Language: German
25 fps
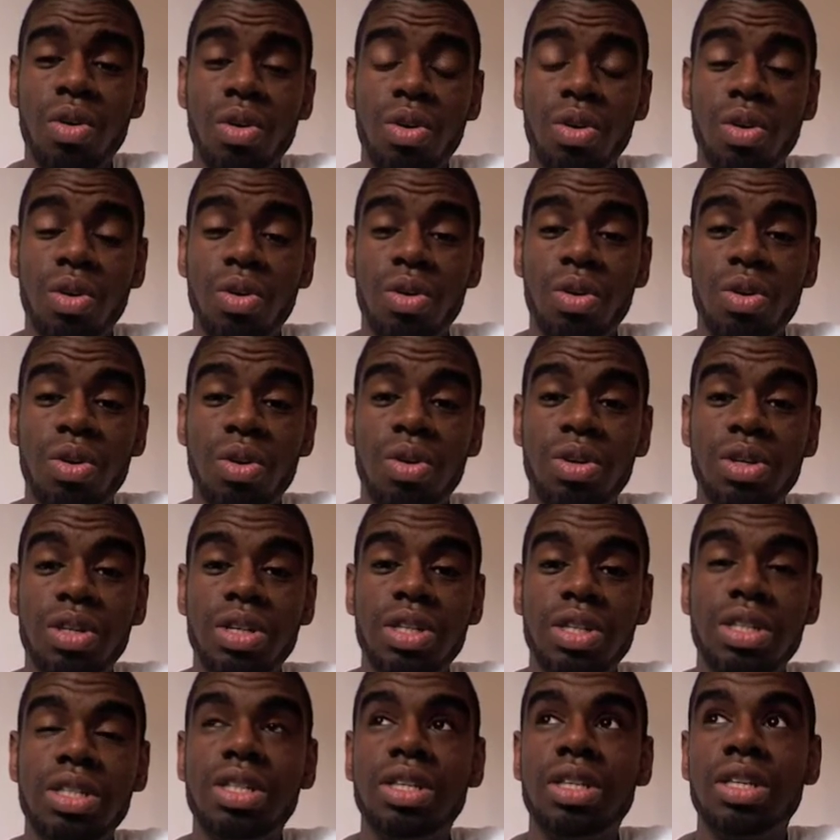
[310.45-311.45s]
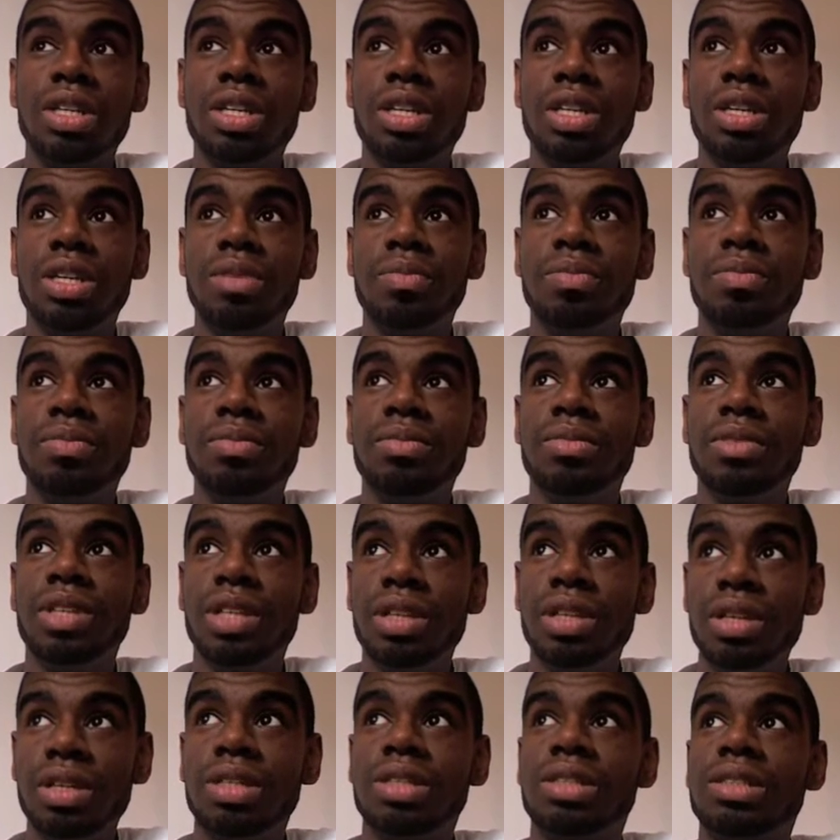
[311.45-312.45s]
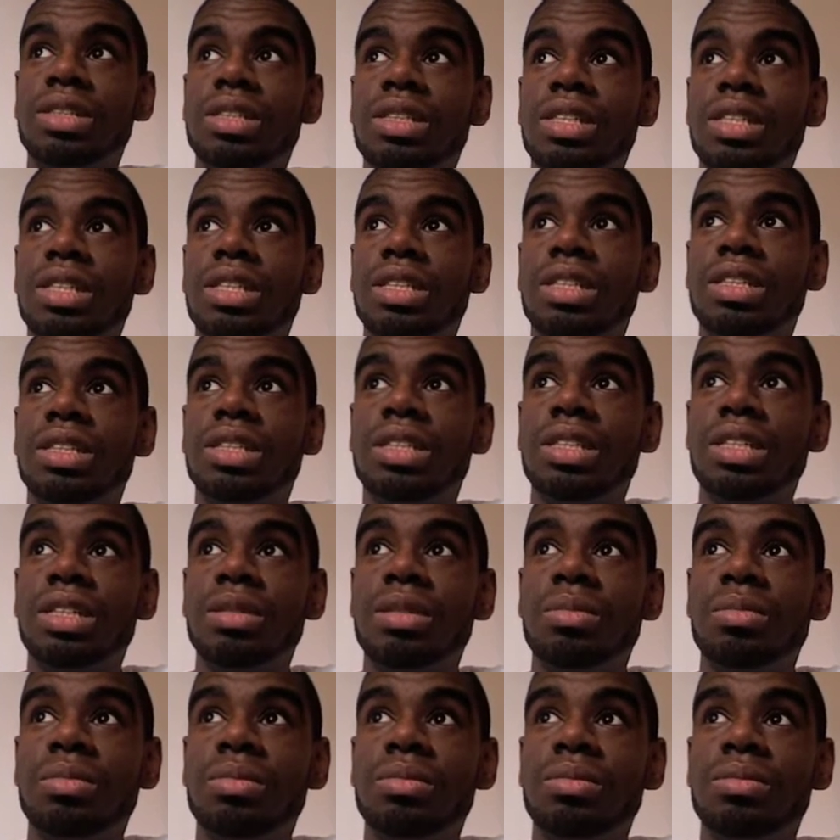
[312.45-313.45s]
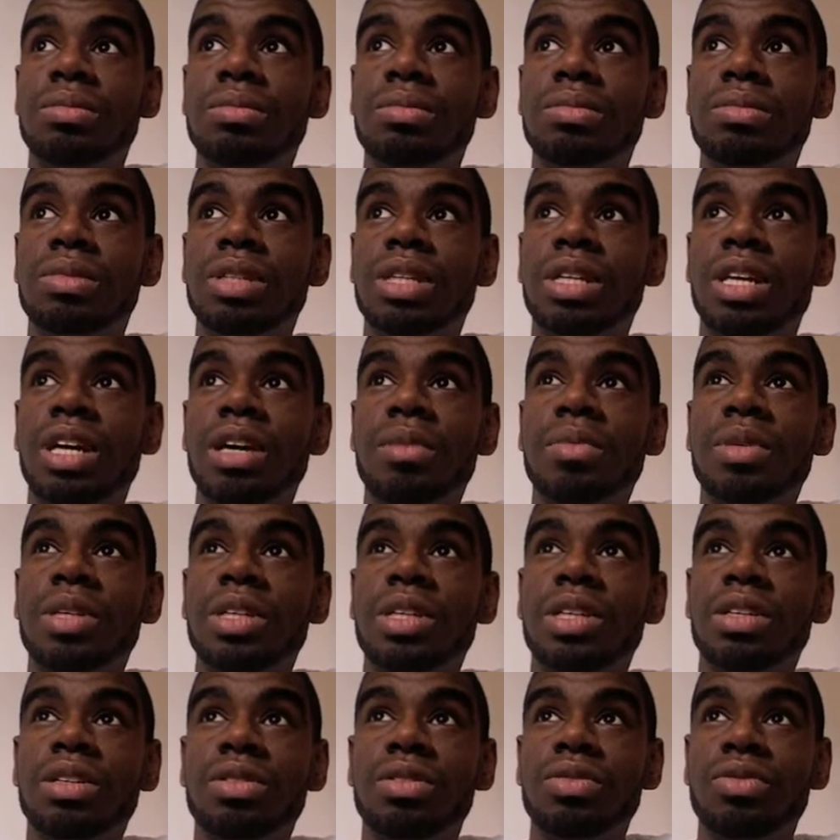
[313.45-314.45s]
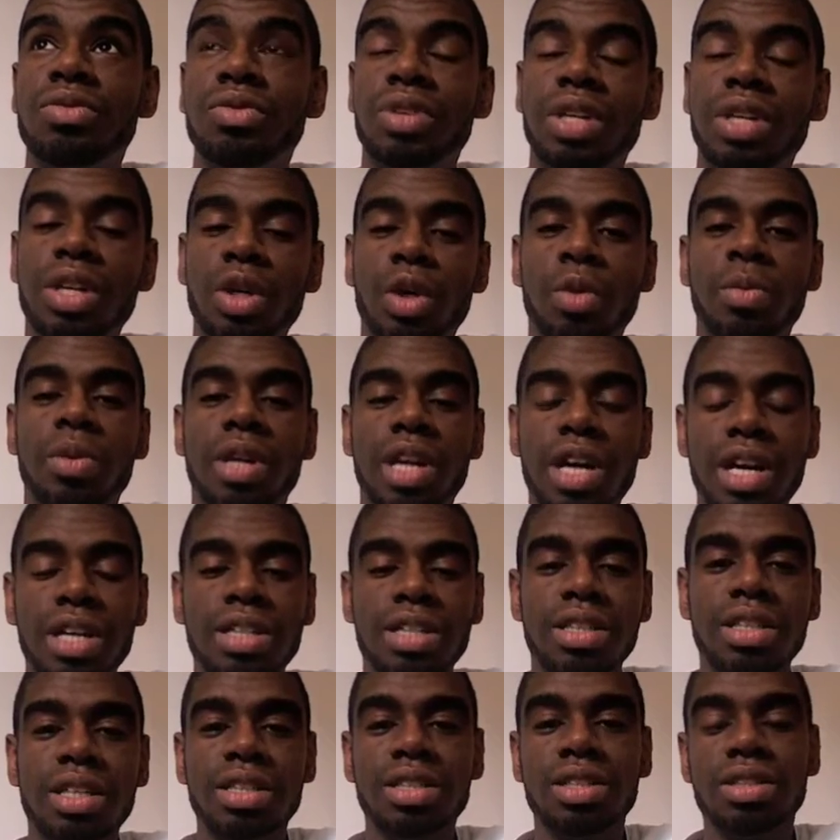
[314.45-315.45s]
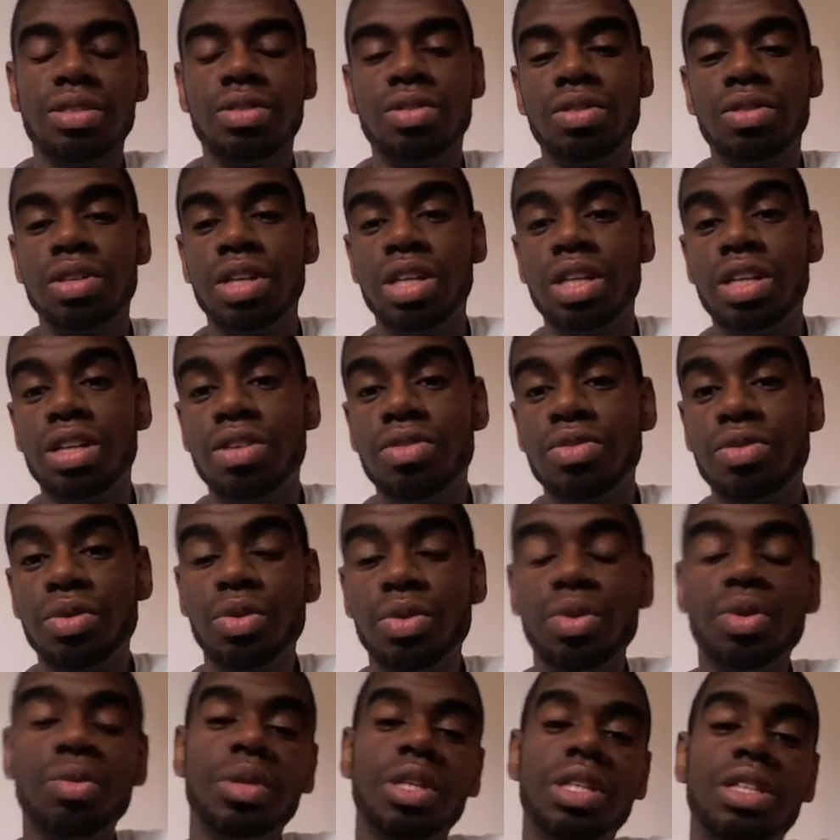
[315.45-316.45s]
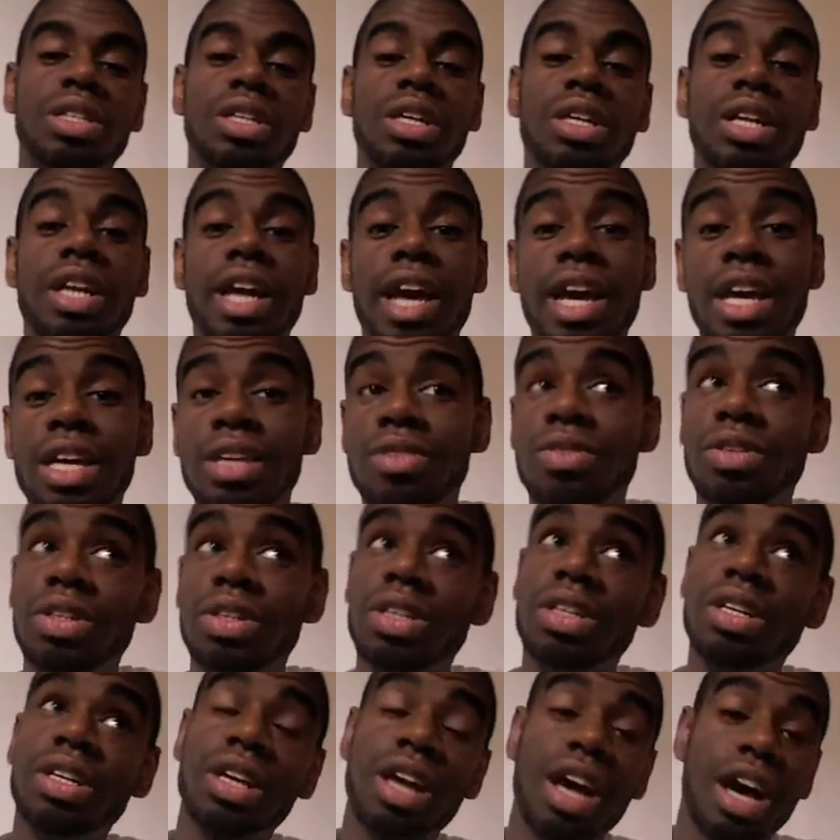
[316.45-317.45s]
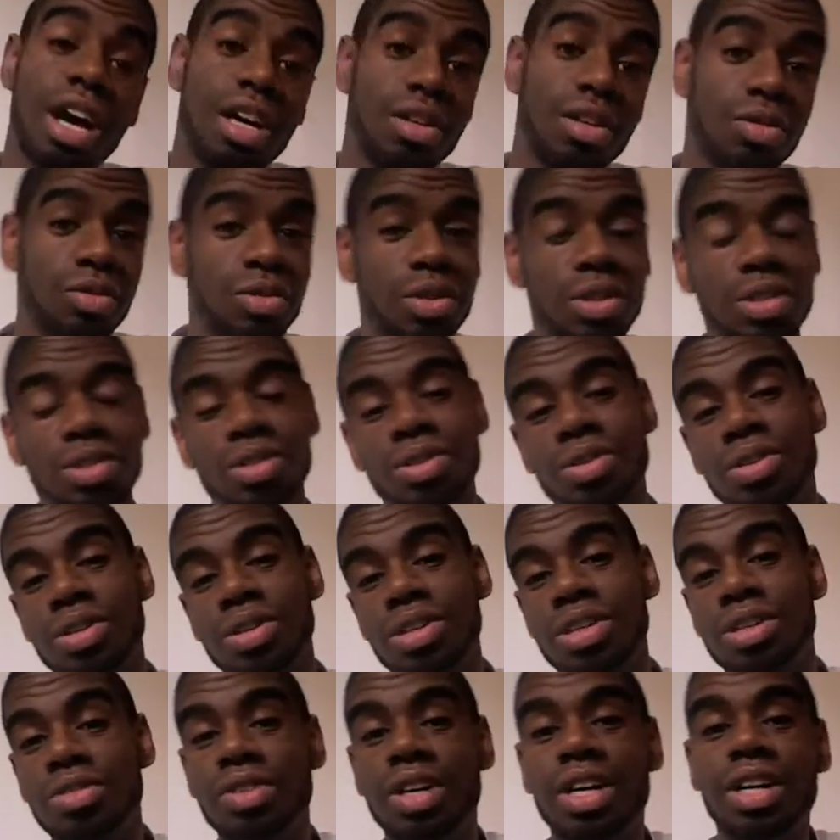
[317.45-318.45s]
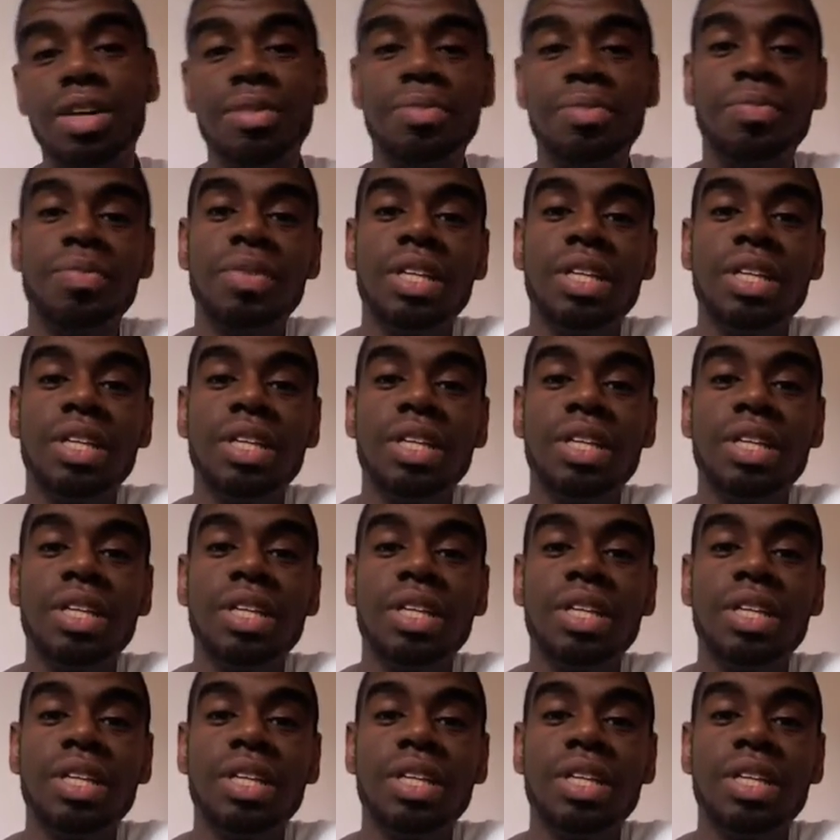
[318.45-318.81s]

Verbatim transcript: Und ähm, ja, und dann habe ich in Wien übernachtet und in der Früh bin ich dann gleich wieder nach Klagenfurt zurückgefahren.